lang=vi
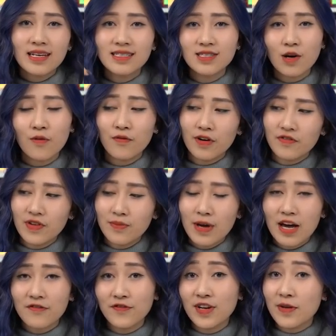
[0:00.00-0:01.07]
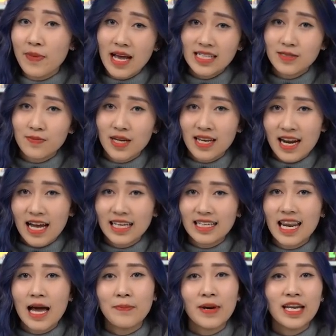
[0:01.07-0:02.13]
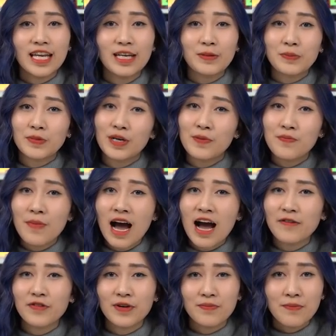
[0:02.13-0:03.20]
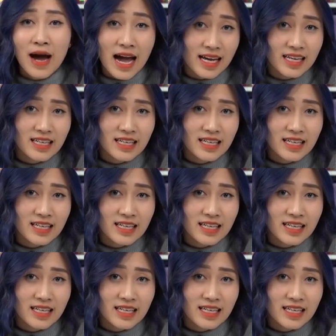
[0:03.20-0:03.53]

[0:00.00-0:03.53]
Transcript: hình giống với phiên bản Flip S bên này là màn hình 13,3